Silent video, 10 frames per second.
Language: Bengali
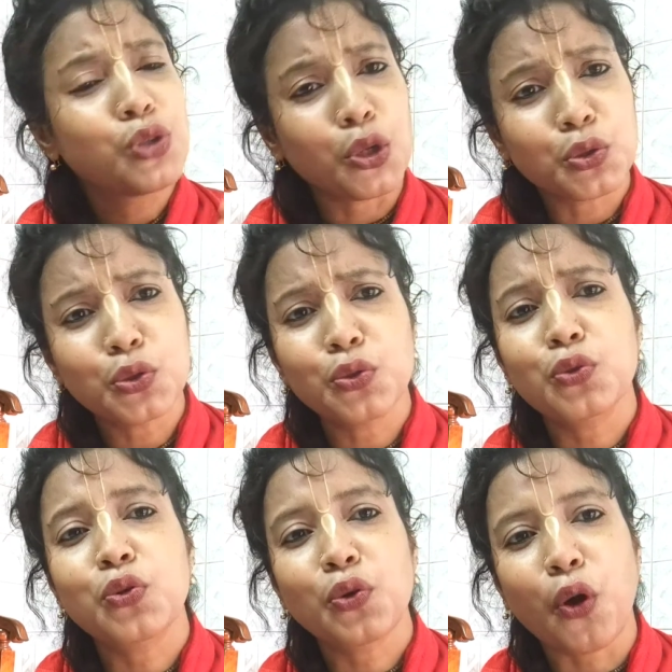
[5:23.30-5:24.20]

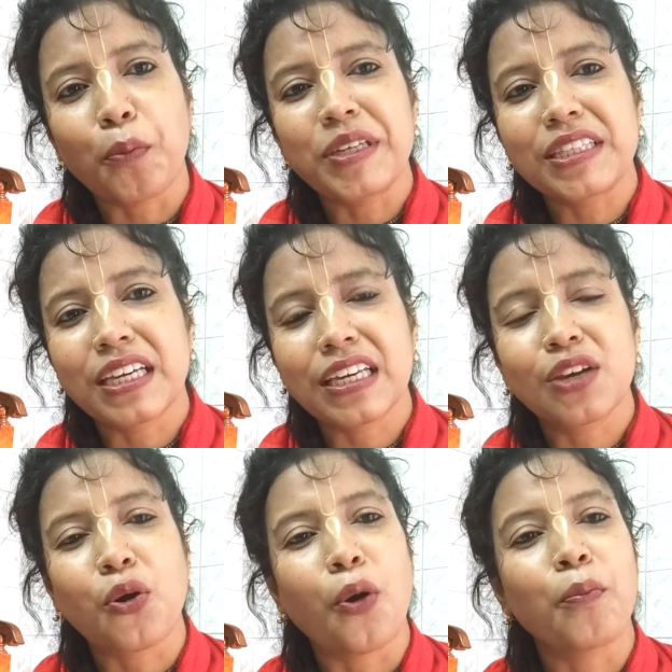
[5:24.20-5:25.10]
যতটুকু কমের
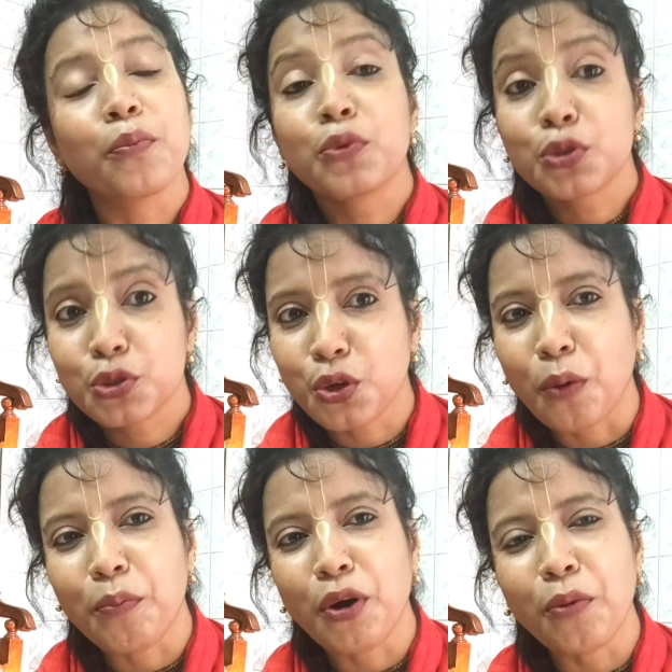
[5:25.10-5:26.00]
থেকে কম
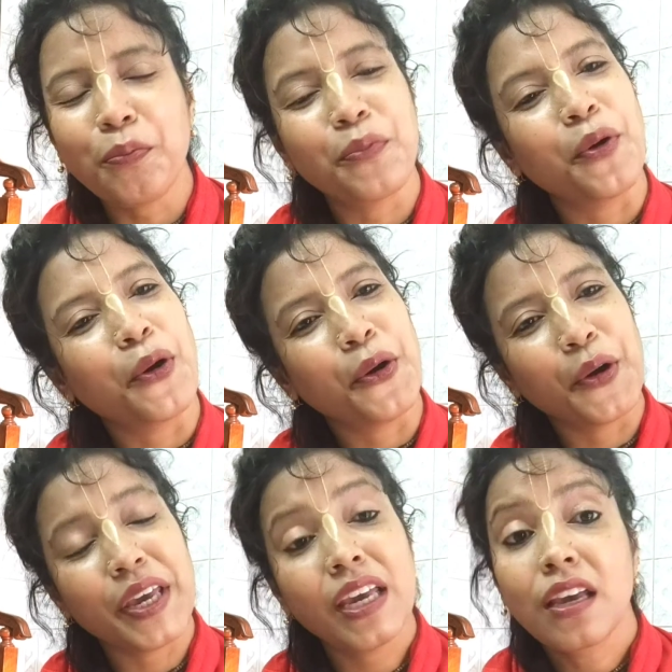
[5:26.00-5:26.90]
সম্ভব
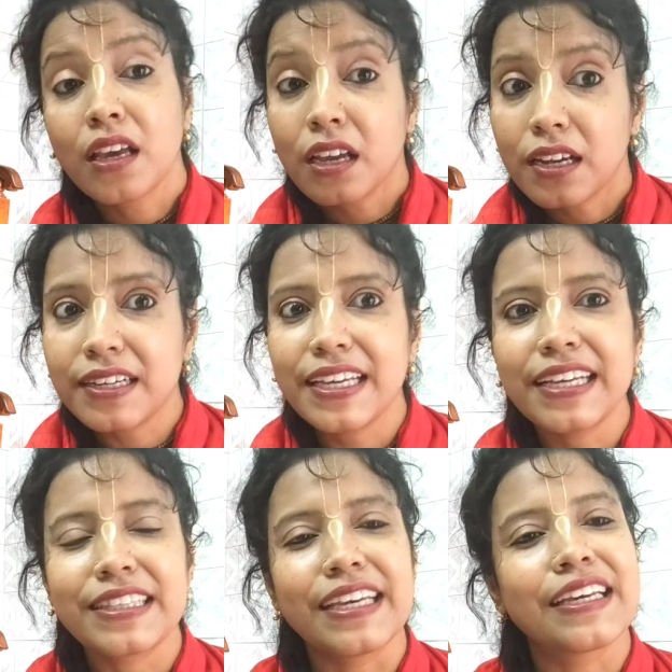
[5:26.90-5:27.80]
হয়
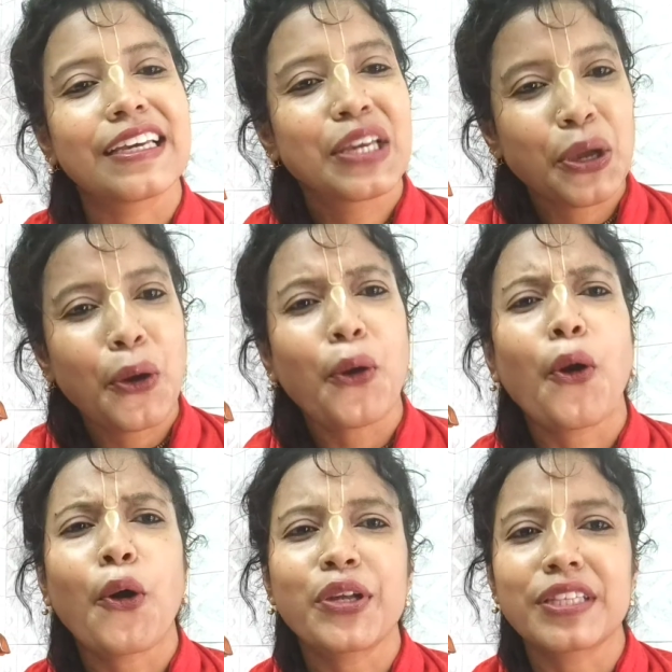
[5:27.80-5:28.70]
গৃহে থেকে
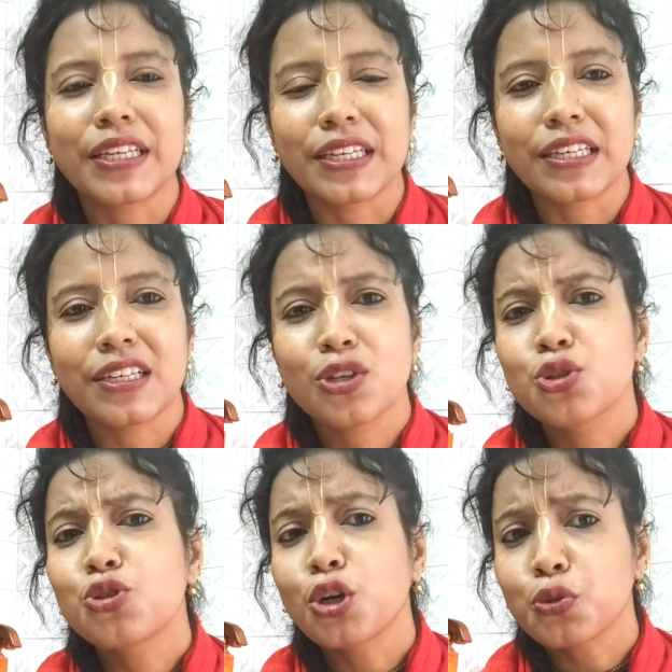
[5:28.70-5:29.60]
ঘরে থেকে
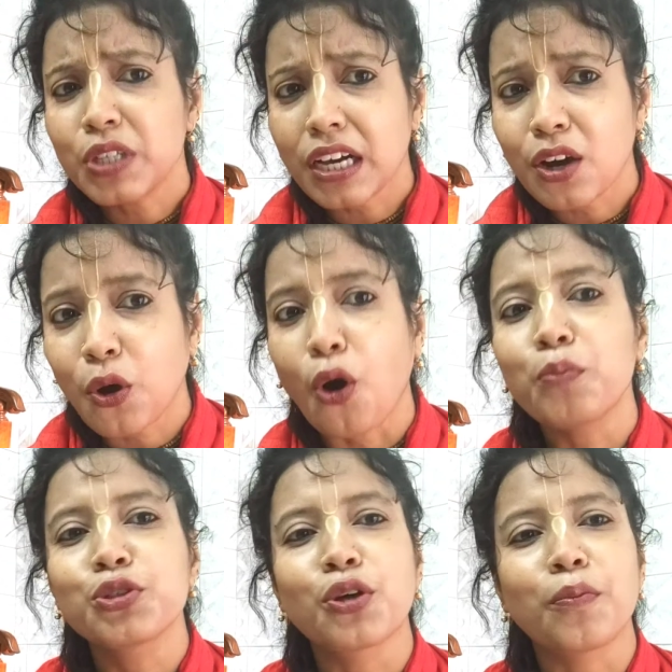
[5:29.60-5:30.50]
যতটা কম
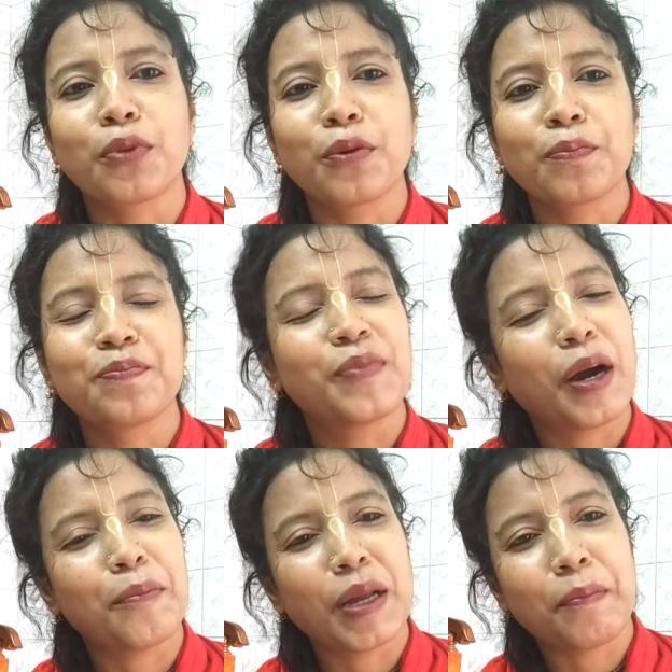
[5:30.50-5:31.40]
সম্ভব
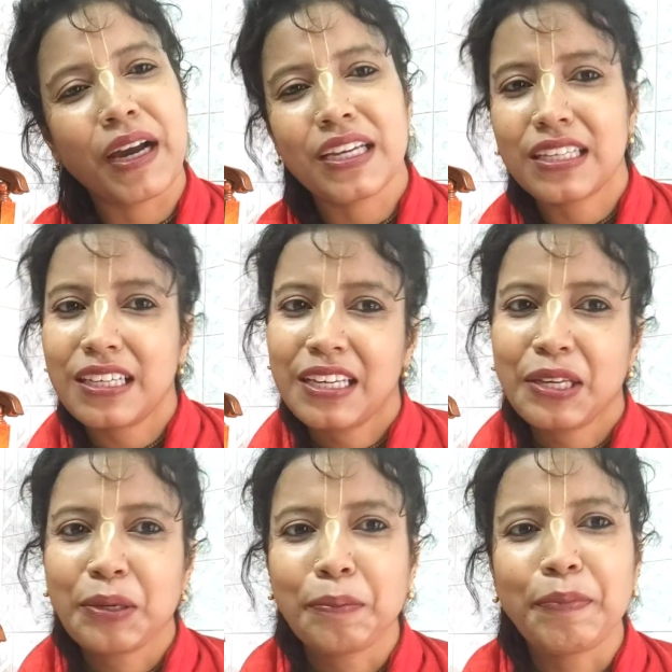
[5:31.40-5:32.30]
আমরা বাইরে
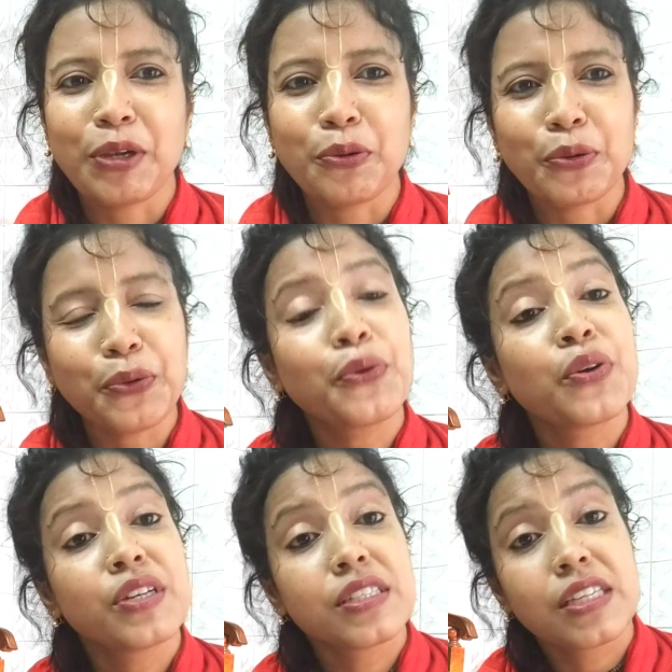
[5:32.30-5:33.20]
বেরোনোর
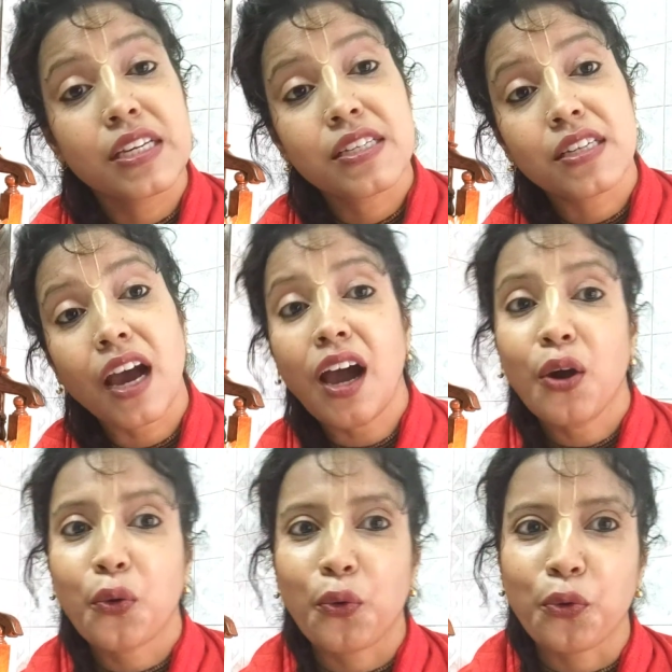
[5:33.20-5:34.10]
চেষ্টা
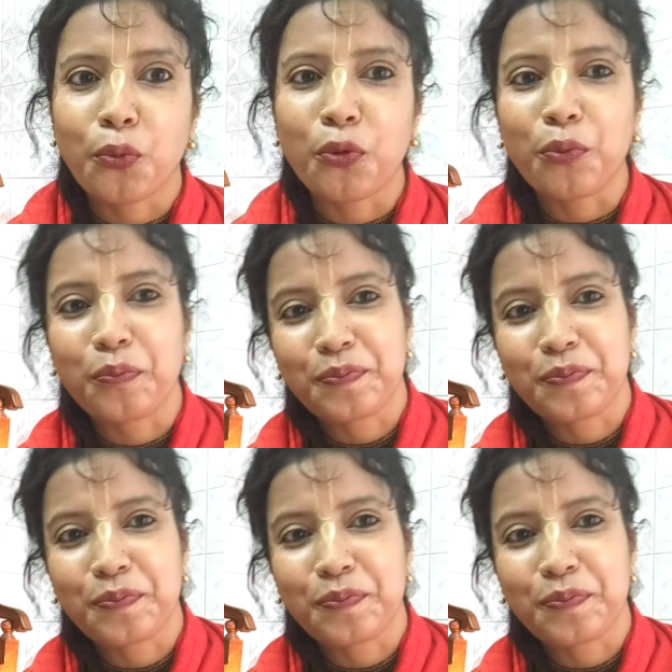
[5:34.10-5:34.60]
করব